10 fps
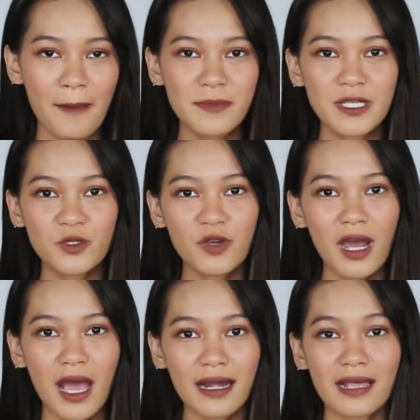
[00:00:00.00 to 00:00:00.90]
bisa juga
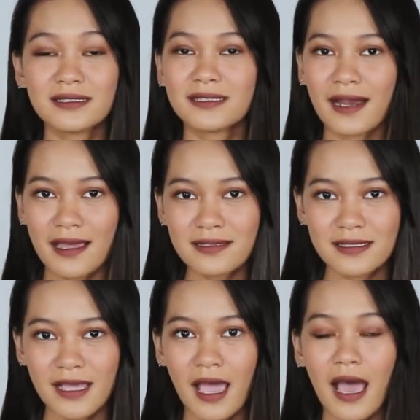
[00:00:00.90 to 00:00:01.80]
karena
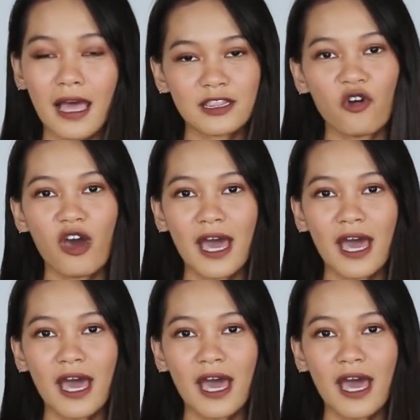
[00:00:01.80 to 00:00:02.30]
stres atau